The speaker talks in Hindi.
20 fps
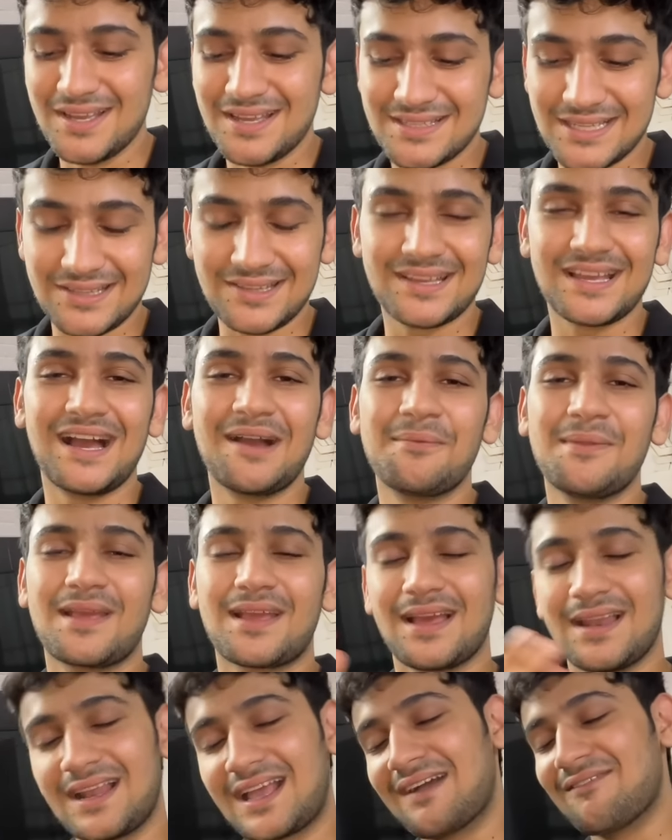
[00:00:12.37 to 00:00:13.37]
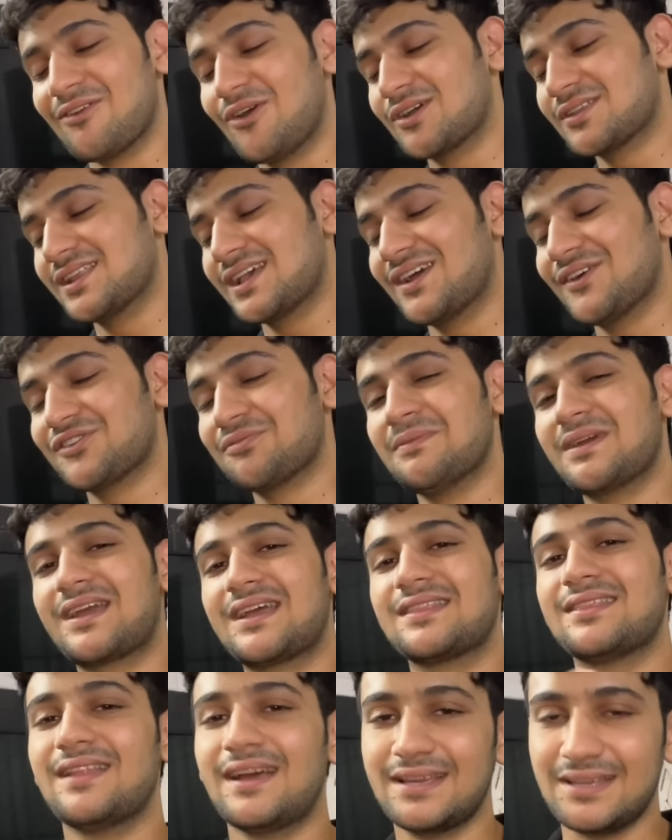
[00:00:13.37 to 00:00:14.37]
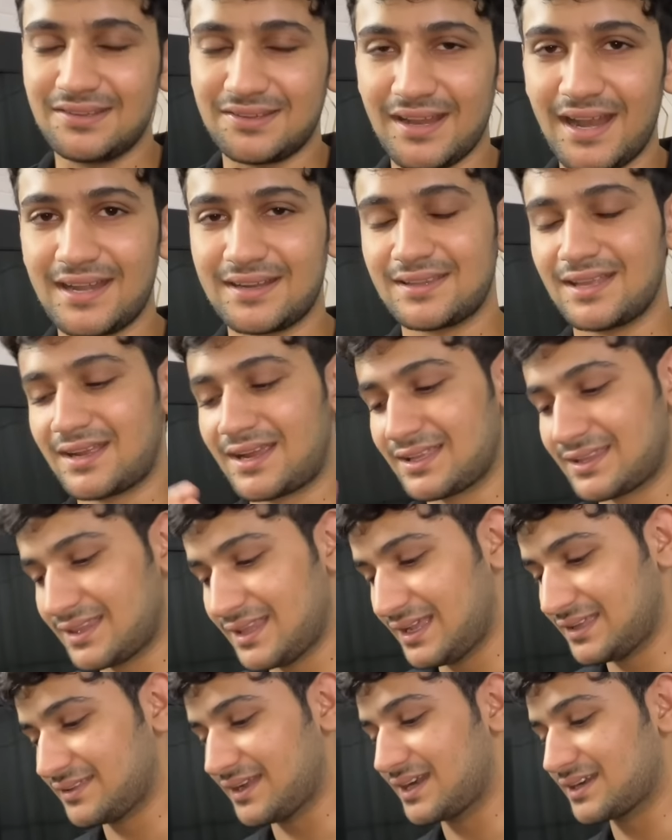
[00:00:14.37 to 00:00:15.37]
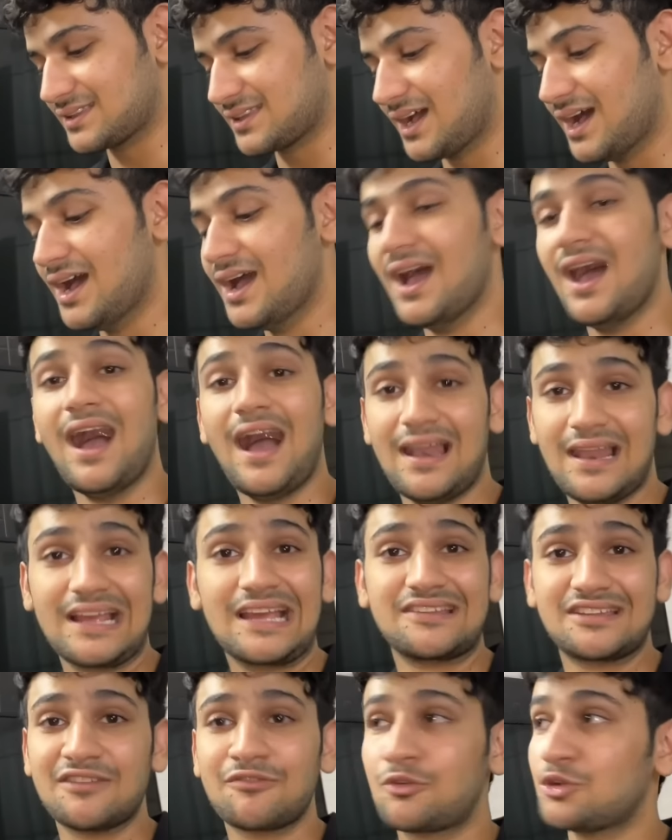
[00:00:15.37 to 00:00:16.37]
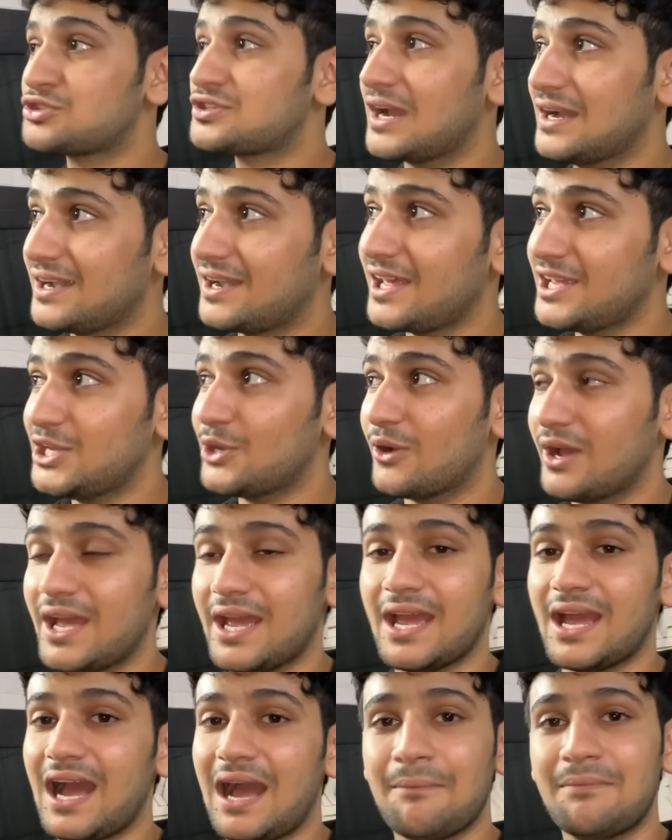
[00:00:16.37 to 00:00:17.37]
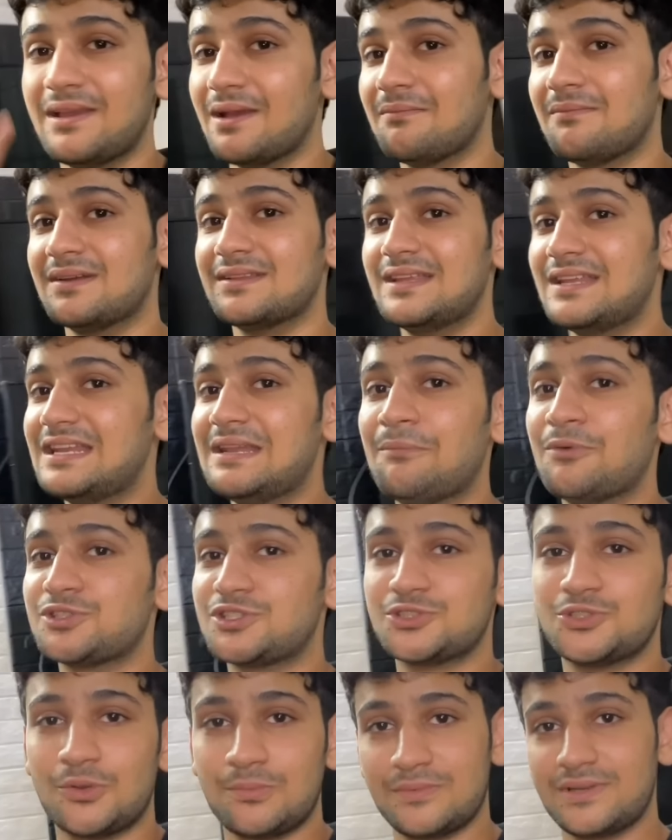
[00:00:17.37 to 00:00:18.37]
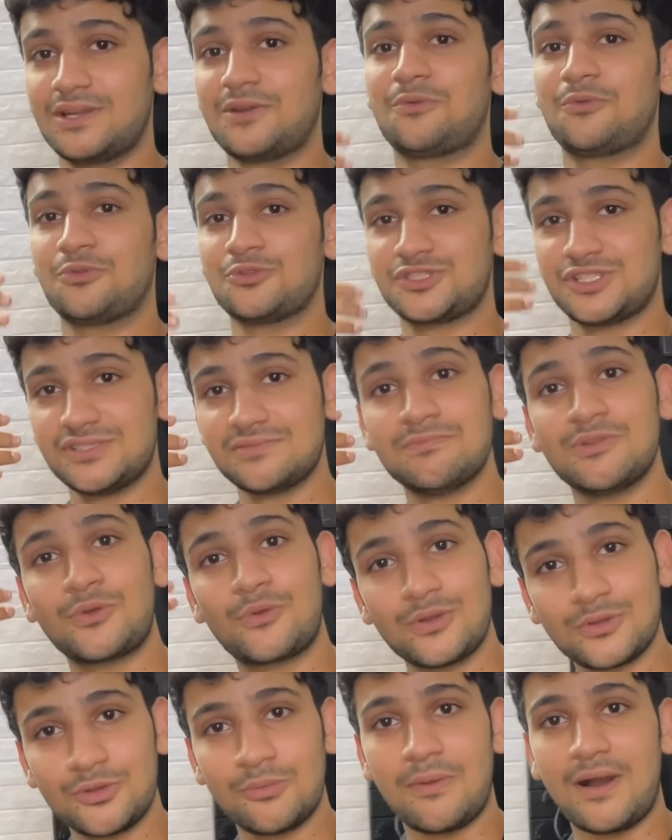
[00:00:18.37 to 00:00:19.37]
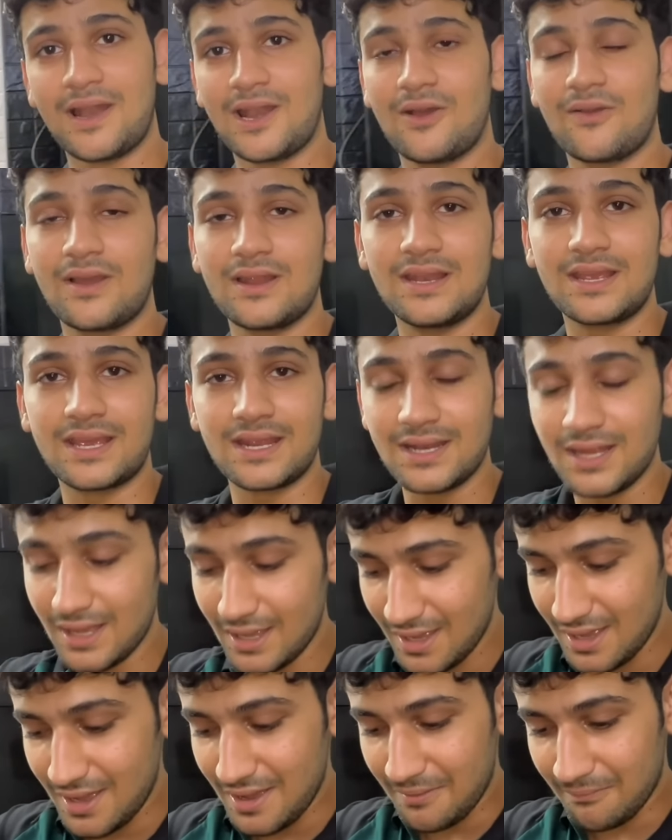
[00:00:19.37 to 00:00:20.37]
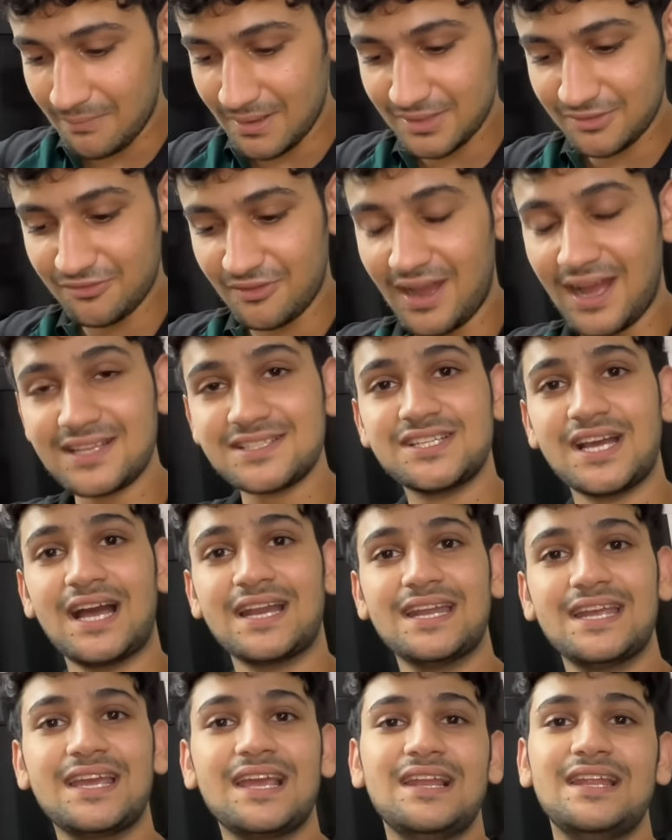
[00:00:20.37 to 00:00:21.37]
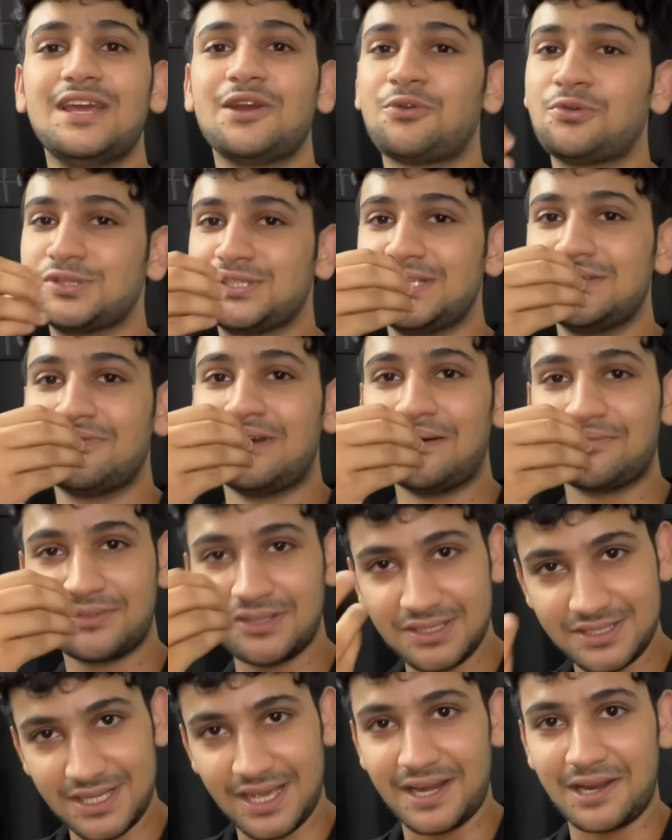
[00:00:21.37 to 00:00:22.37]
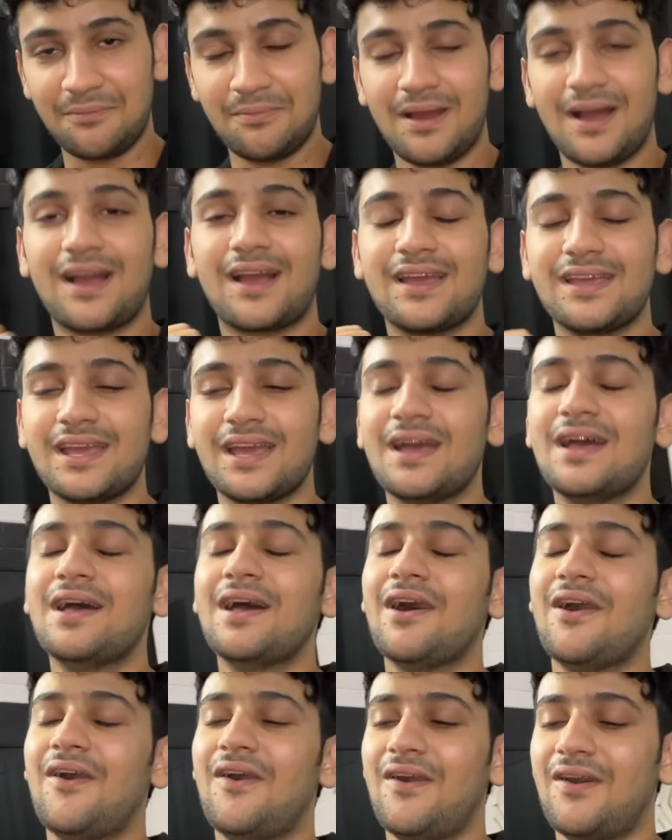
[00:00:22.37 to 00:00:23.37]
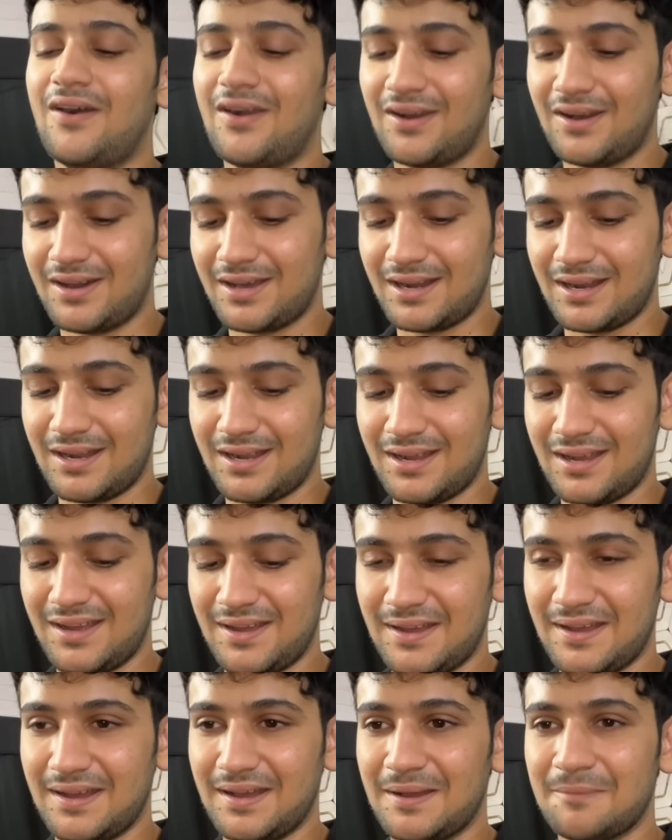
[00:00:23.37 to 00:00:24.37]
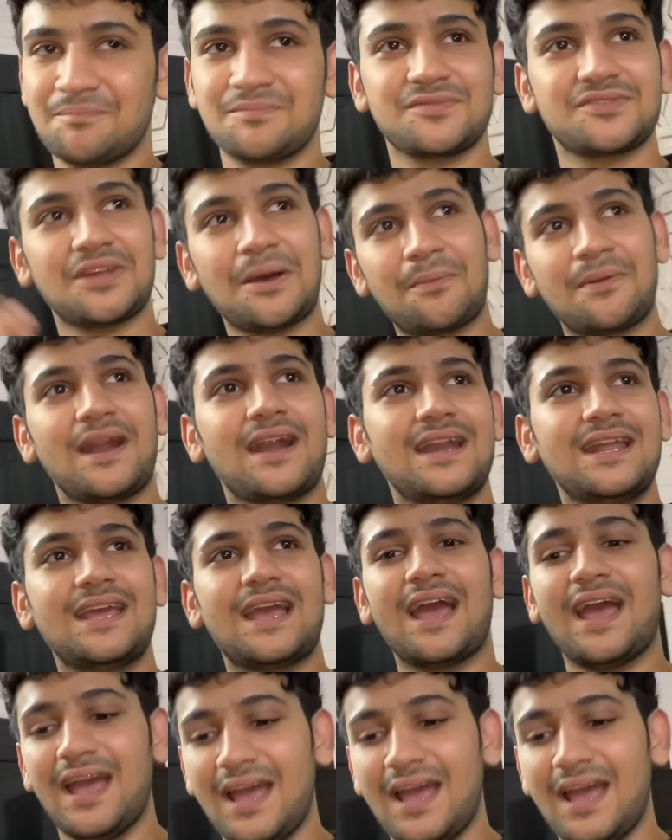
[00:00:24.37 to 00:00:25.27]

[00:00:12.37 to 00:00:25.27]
जैसे कि आपने कल का व्लॉग देखा उसमें कितना ही सैड था कितना ही सैड था हालांकि सिर्फ कुछ घंटे ही हुए हैं अभी हम मदीने नहीं पहुंचे जो मेरी खुशी बिल्कुल दुबाला हुई लेकिन बस वहाँ जाने के लिए खुशी वापसी चेहरे पर आ गई है और सब रेडी है